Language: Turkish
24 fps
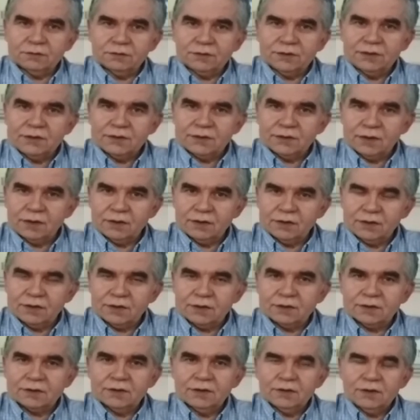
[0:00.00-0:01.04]

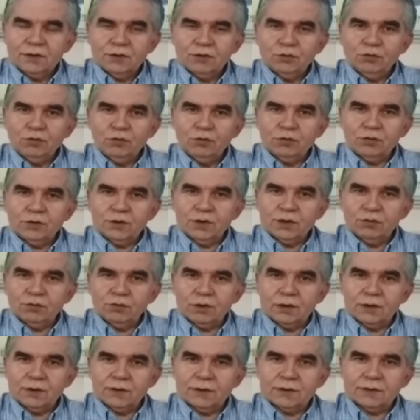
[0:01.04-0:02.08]
insanlık örneği
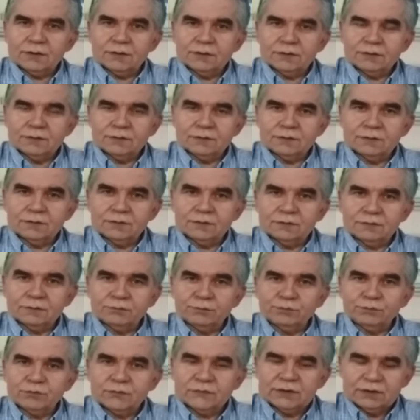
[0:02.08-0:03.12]
olarak e,
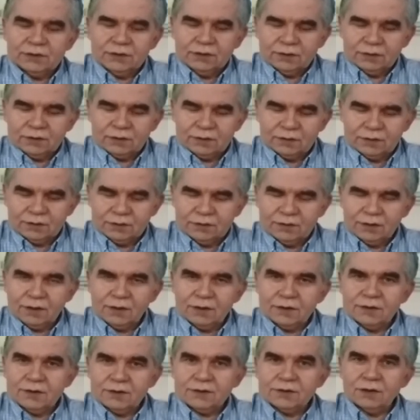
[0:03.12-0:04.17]

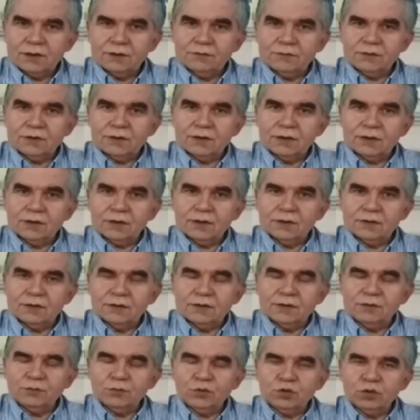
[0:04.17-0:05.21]
tarihin sayfalarına
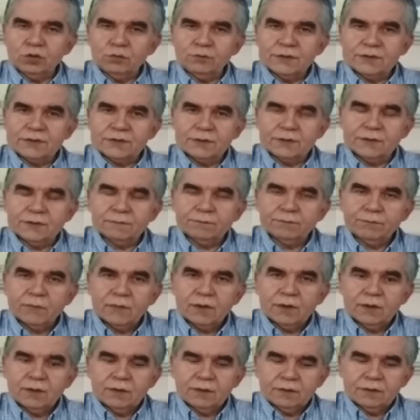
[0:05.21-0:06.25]
kaydedilmiş olması
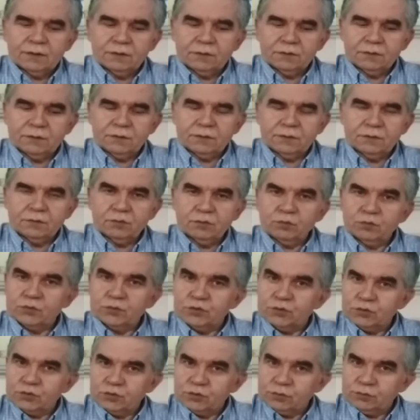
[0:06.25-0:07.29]
e,
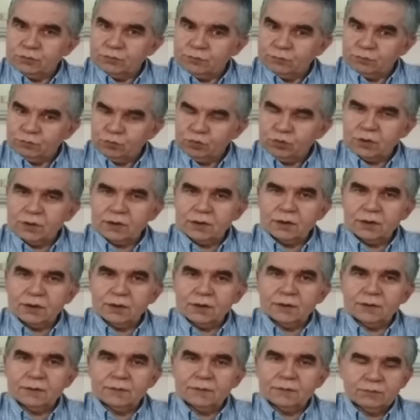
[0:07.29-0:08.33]

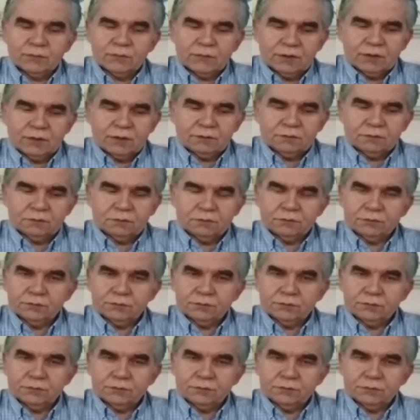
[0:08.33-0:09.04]
mutlaka e,